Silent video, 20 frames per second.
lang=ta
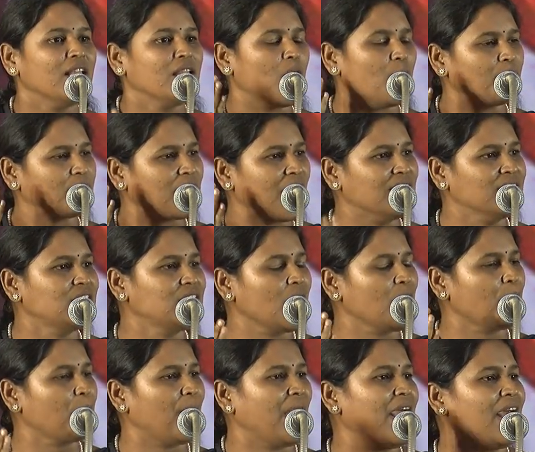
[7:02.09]
நம் தஞ்சை
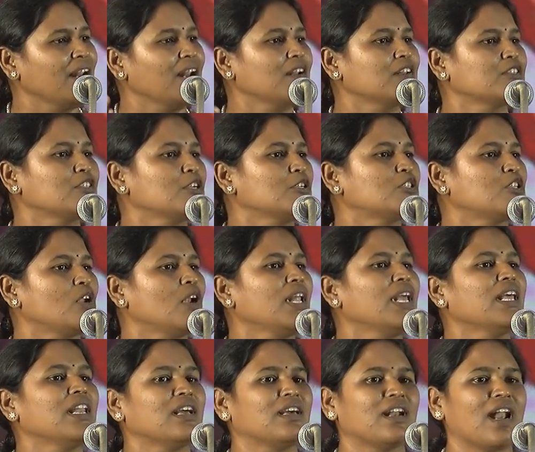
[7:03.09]
பேரரசன் சொல்லி
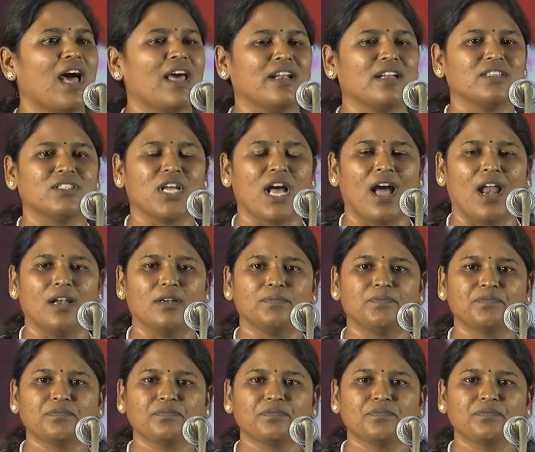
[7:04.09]
இருக்கிறார் என்றால்